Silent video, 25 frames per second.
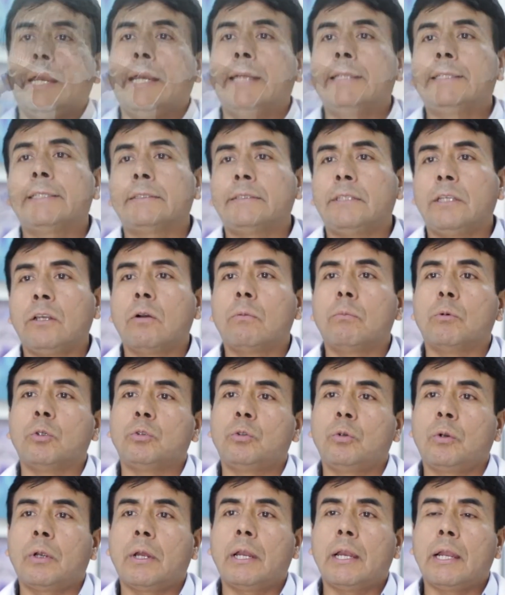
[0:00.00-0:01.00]
Es así
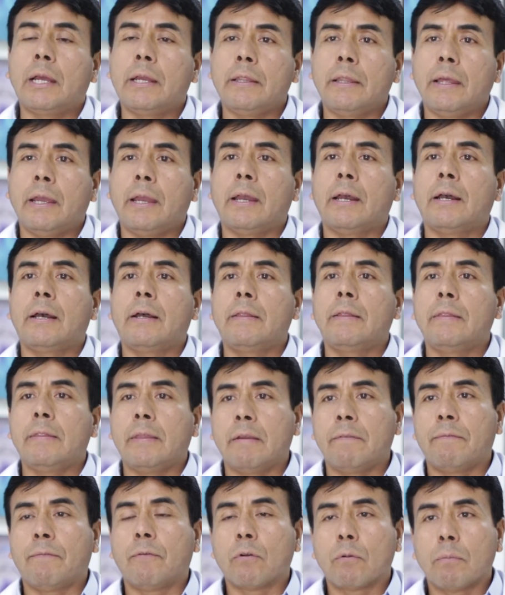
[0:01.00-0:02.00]
como surge la idea
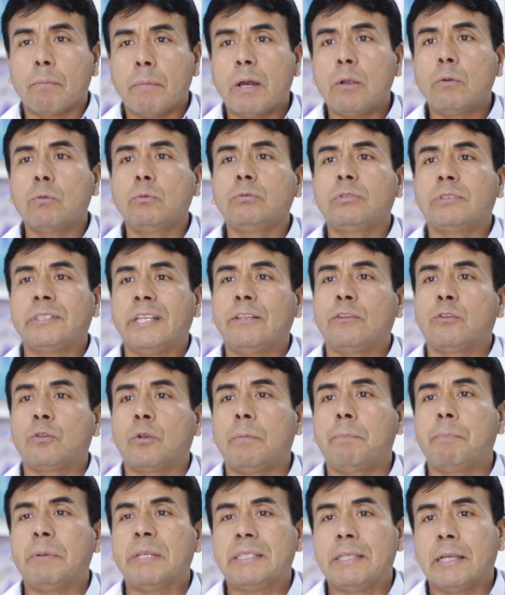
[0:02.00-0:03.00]
de formar un centro
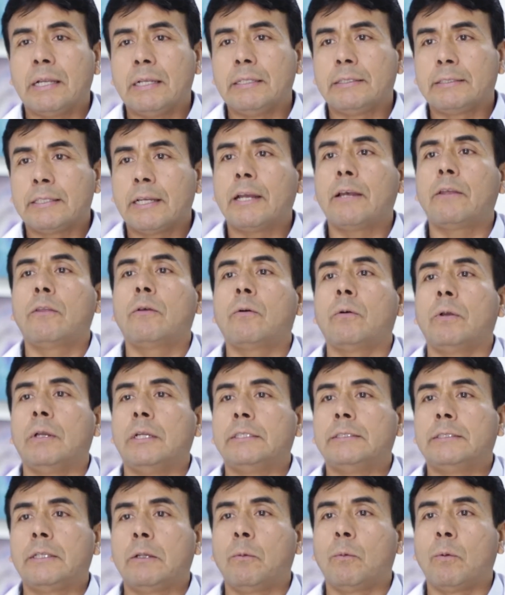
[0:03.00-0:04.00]
especializado
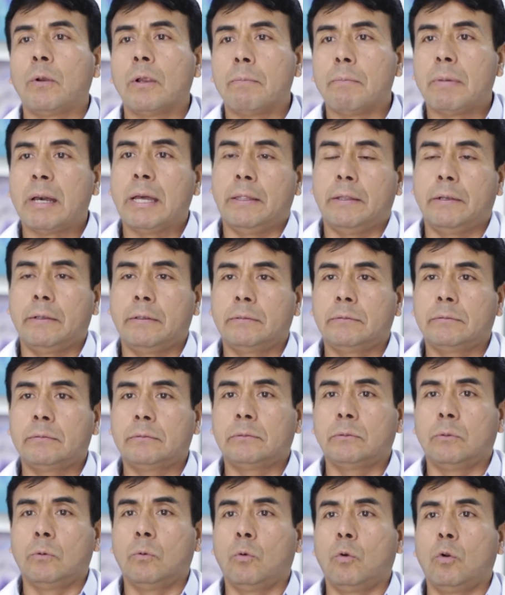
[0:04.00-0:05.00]
en células madres,
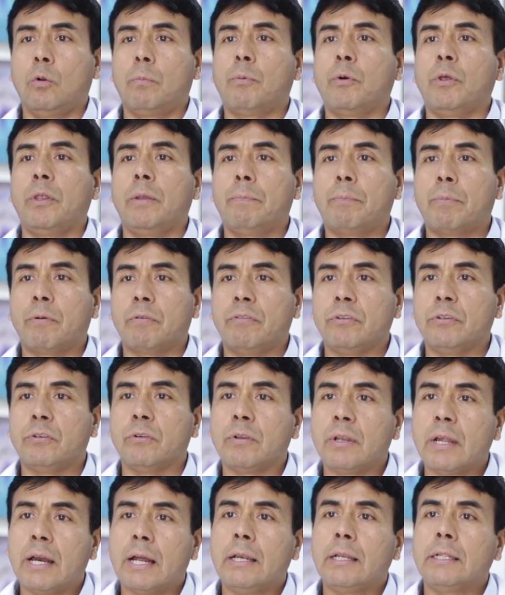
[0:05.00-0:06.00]
un grupo de
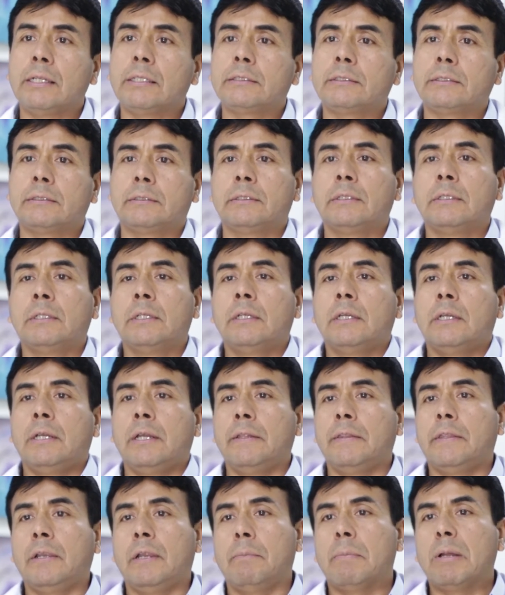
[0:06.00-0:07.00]
profesionales
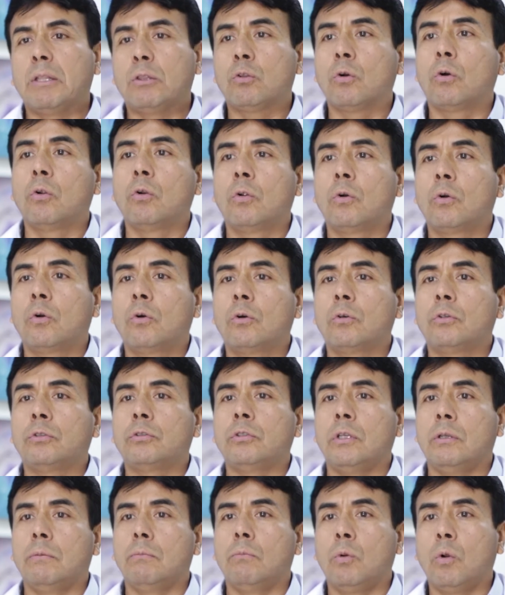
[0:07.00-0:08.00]
entre
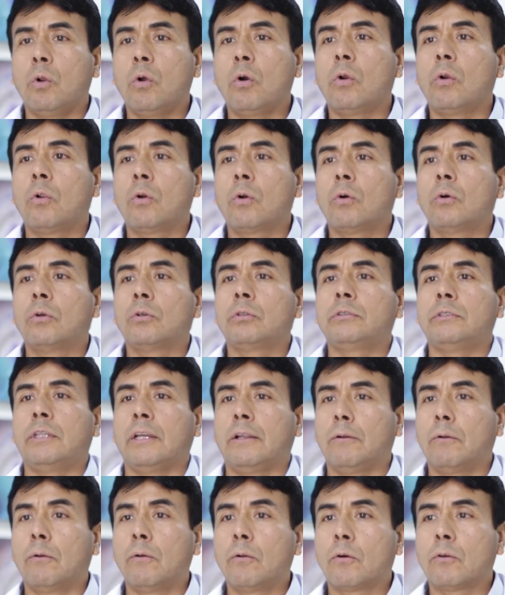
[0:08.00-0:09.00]
hematólogos, inmunólogos,
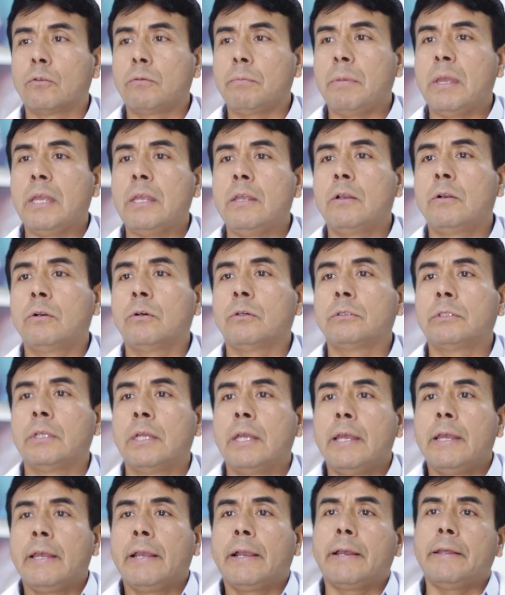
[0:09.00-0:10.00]
tecnólogos médicos,
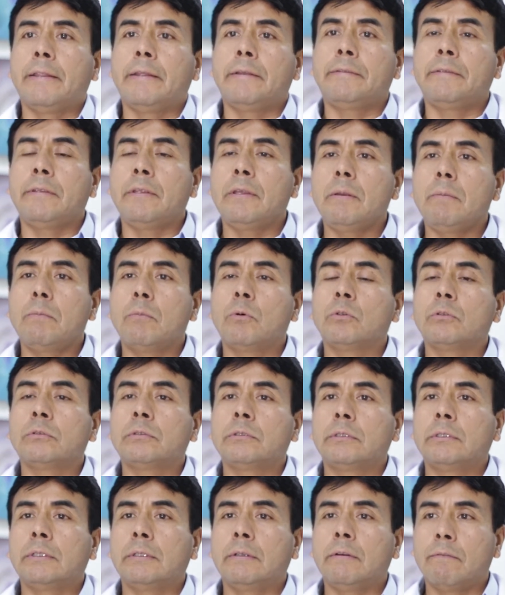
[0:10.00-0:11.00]
que decidimos
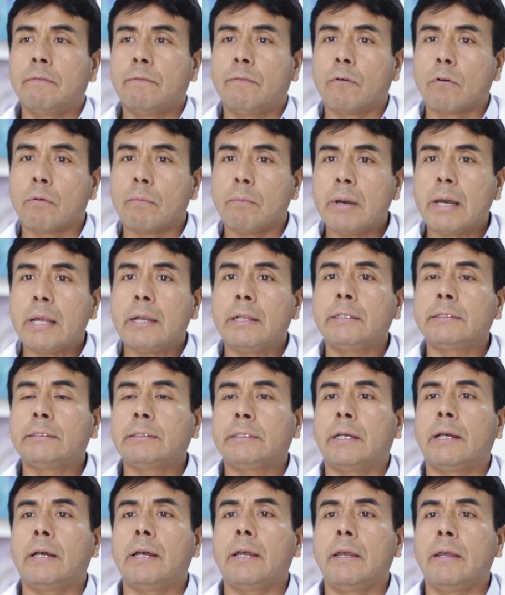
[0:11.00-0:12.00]
formar
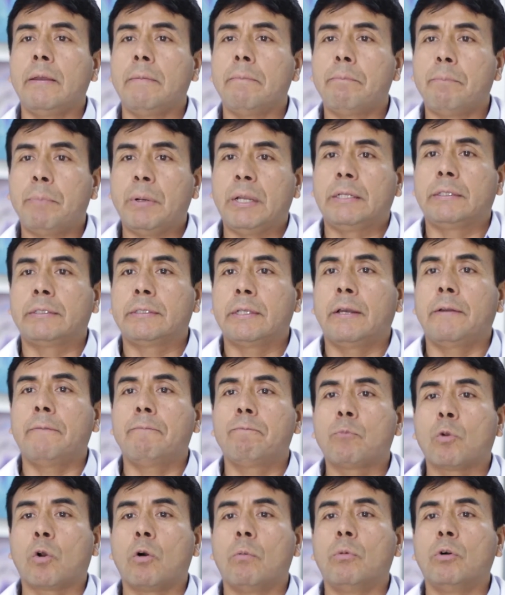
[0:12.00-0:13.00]
esta empresa
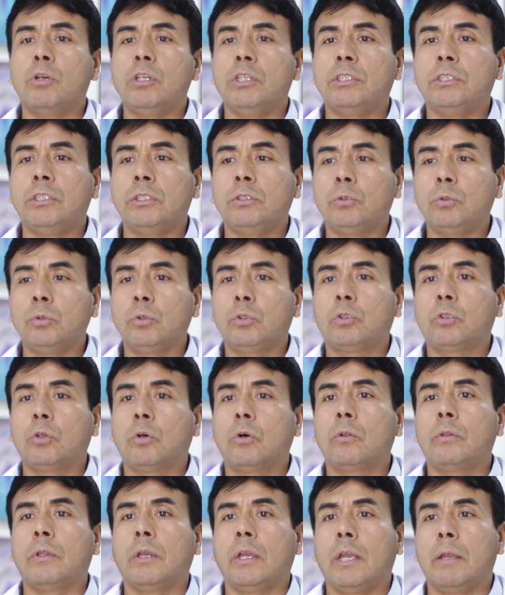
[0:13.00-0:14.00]
como
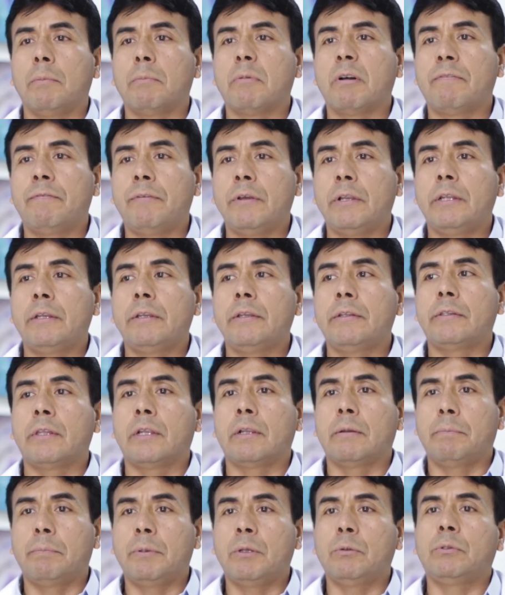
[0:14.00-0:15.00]
Instituto de Hemaferes y
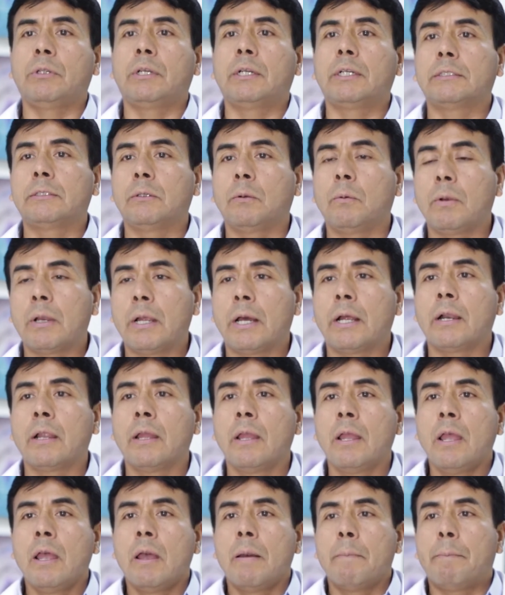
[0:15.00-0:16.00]
Terapéutica Celular
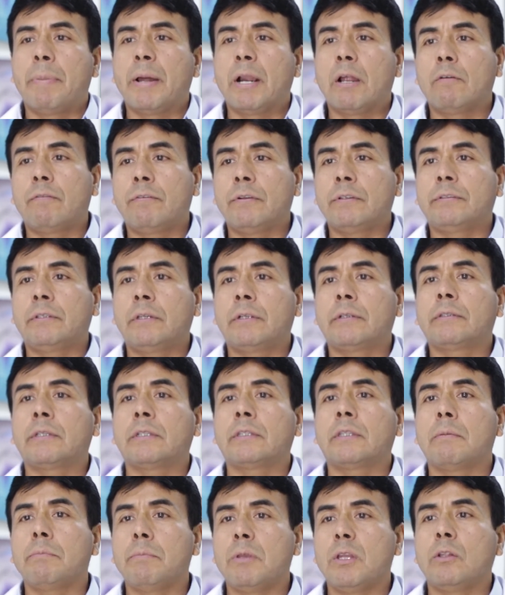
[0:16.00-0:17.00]
para ofrecer
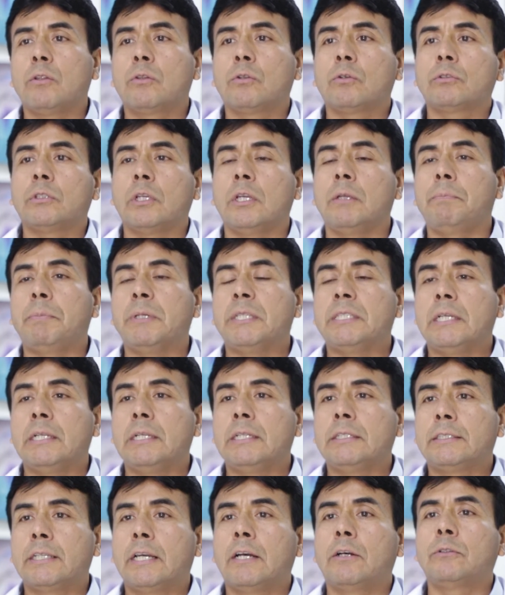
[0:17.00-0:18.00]
tratamientos
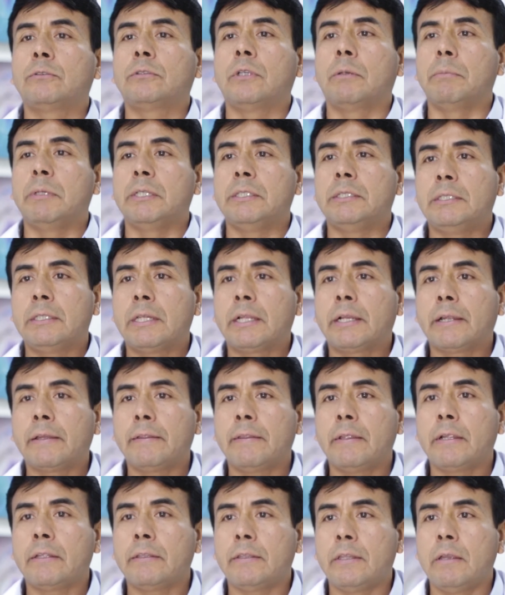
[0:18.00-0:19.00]
especializados en medicina
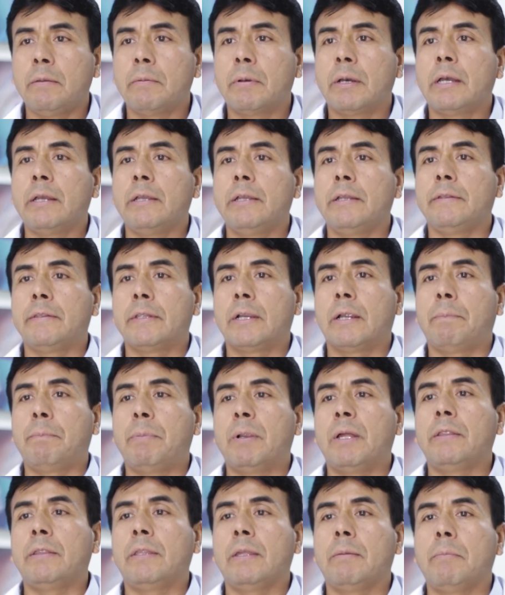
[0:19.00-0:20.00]
regenerativa y
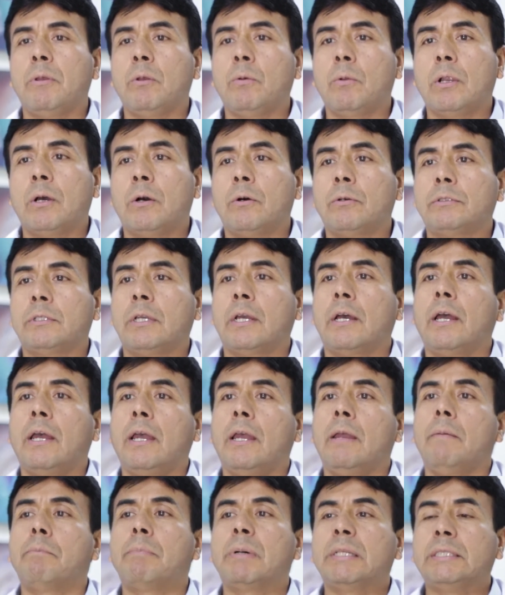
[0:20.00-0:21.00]
trasplante de médula ósea
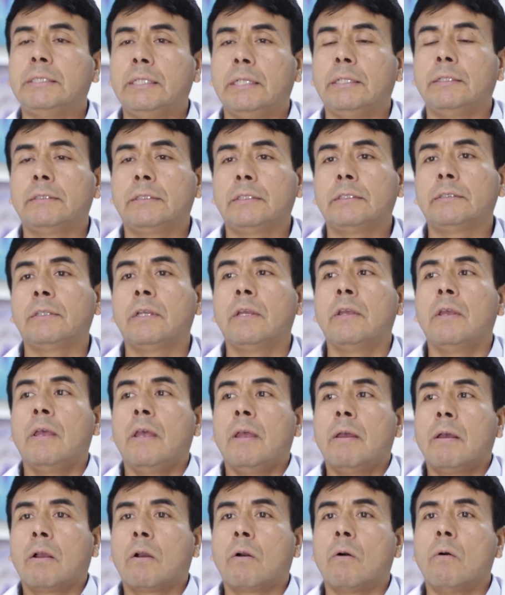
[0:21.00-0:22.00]
en pacientes
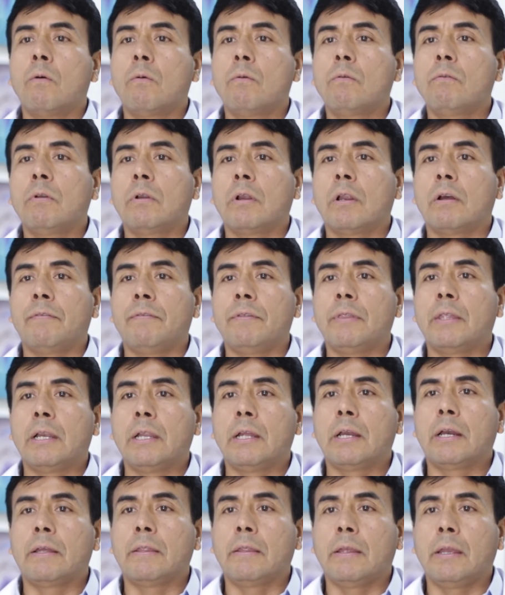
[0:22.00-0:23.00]
con la
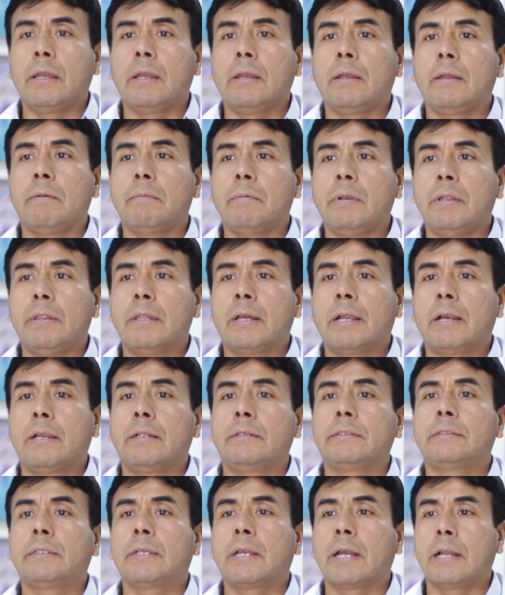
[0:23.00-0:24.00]
finalidad de
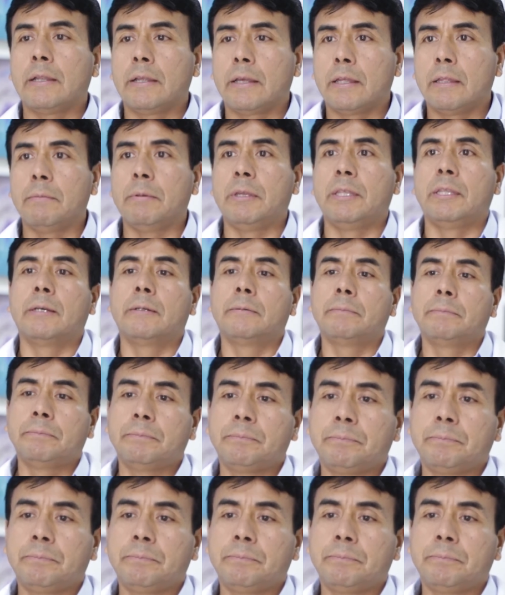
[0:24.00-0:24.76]
brindarles calidad de vida.